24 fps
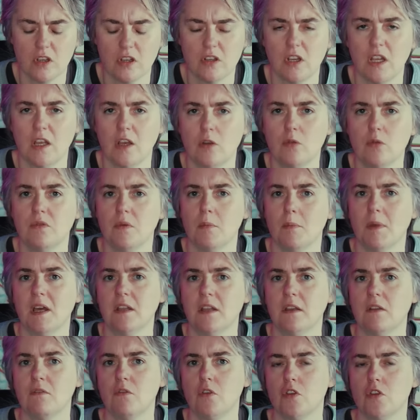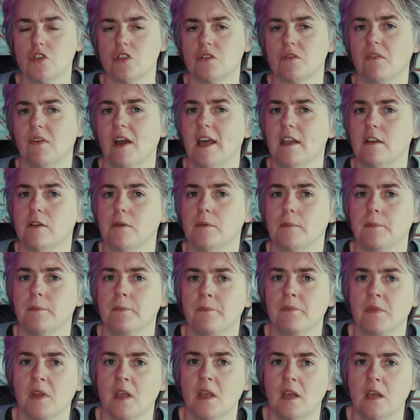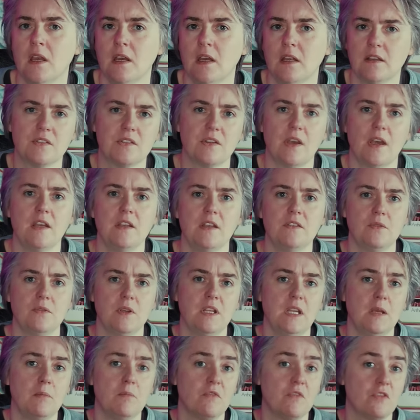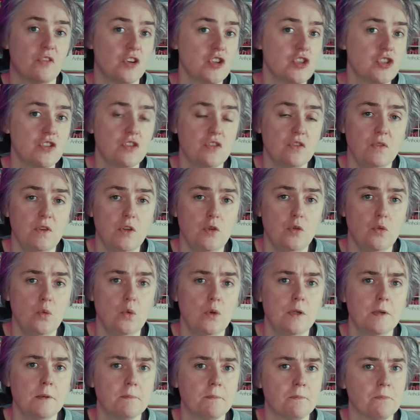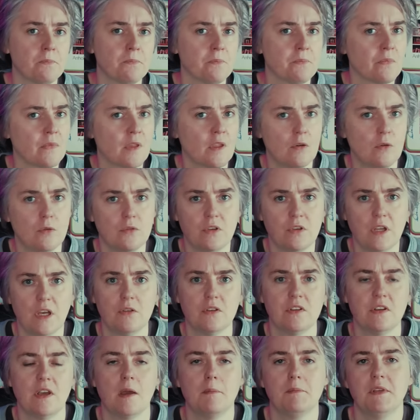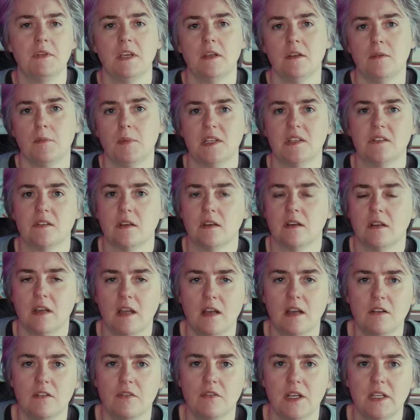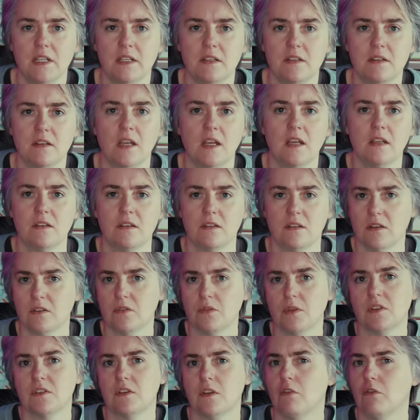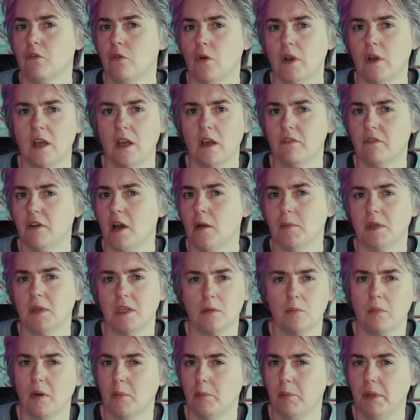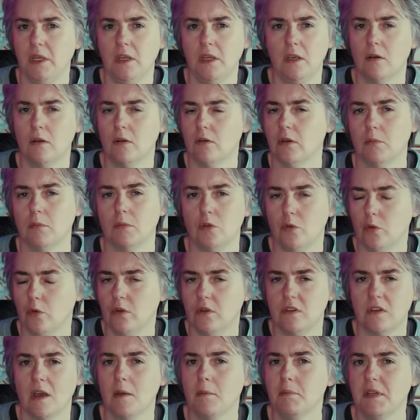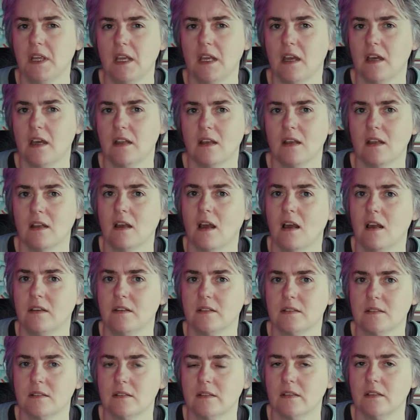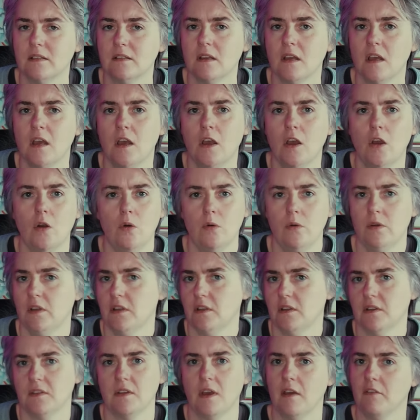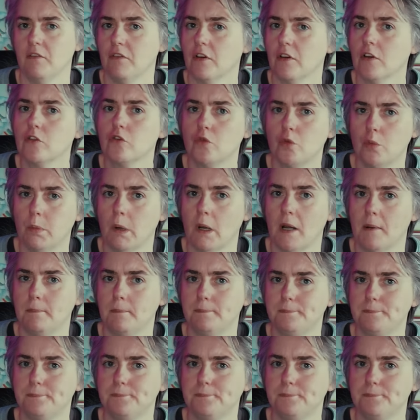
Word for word: sagt, naja gut, wir machen dann Virgin beine Das heißt, wir nehmen frisches Vinyl und dadurch habt ihr eine bessere Klangqualität. Das, was da vorher war mit dem Papier und dem Gedöns, habt ihr ja dann alles nicht. Und es ist einfach super.